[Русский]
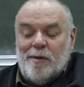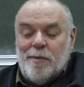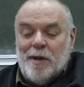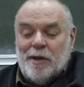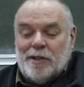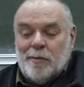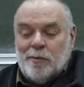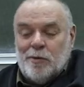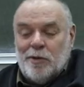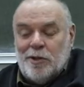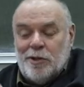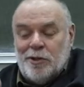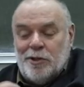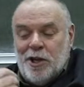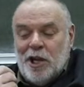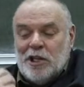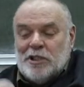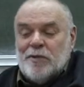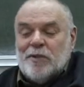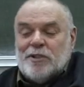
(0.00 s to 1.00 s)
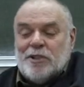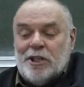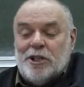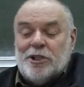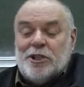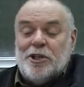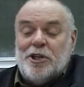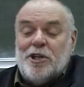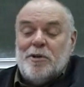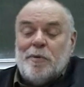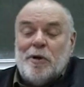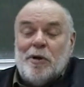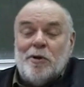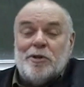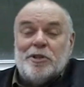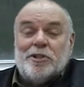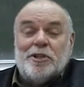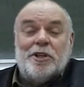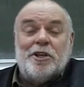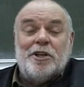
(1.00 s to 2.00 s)
объектом, то действует соотношение
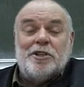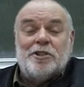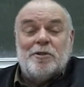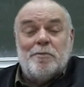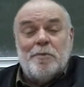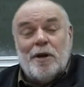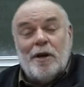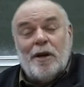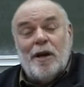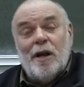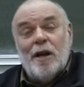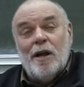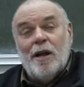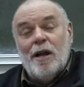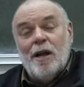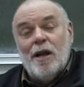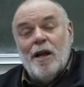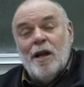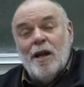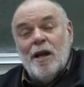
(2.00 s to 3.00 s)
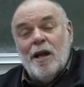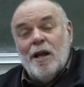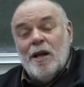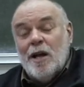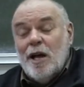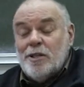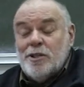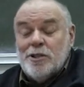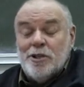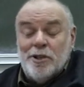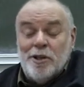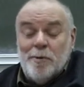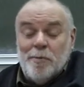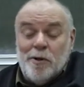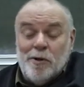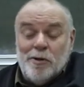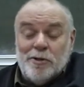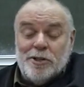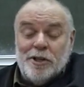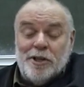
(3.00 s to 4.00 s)
неопределенности Гейсенберга. Отношение
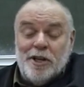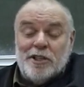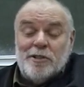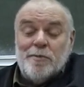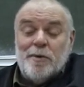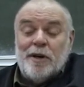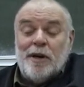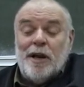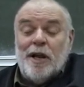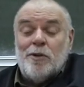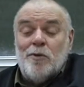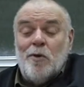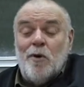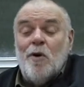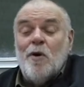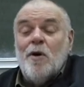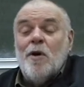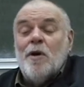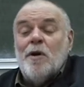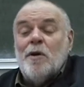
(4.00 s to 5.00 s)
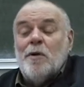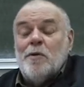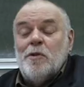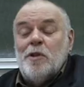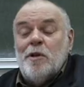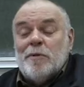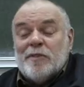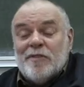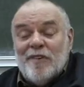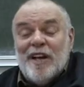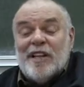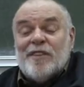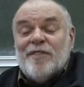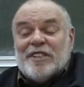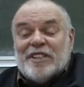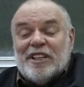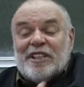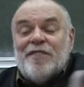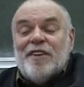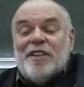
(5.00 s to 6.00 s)
неопределенности Гейсенберга, оно не позволяет
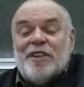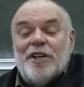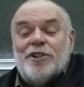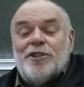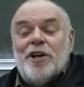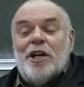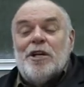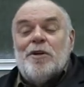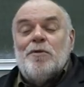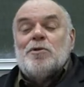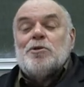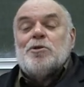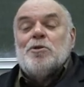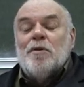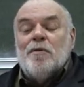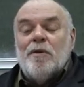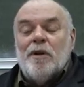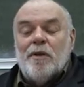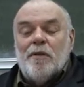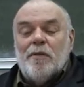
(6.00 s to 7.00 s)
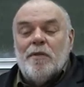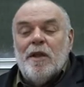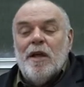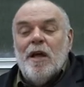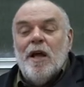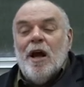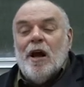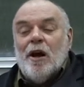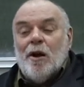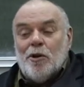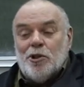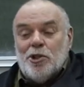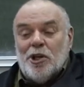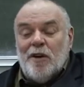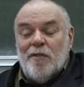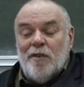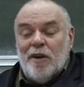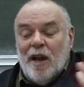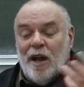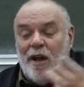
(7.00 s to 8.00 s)
восстановить начальные условия. Короче
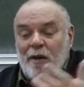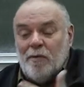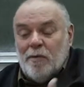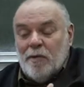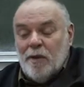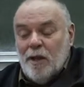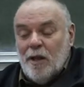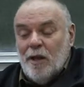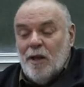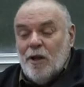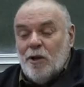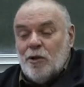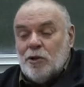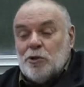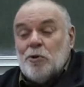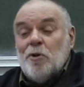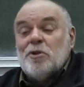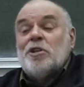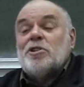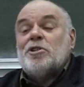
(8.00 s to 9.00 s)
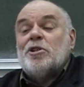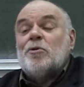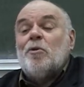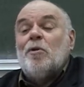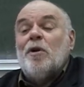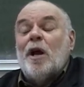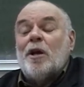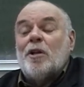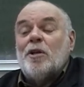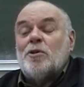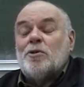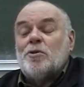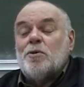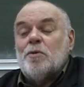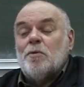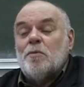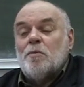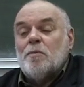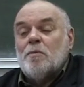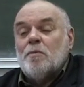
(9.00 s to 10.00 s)
говоря, что за сингулярность?
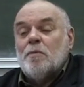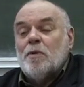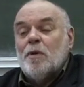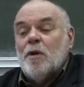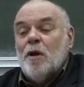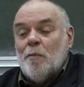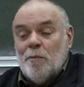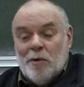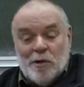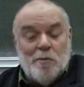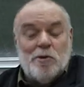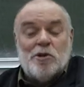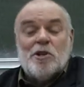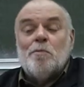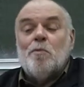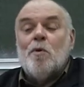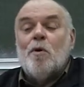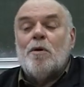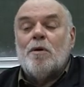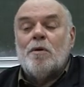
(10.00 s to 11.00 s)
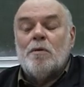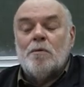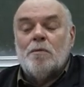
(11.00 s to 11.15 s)
Быть может Бог.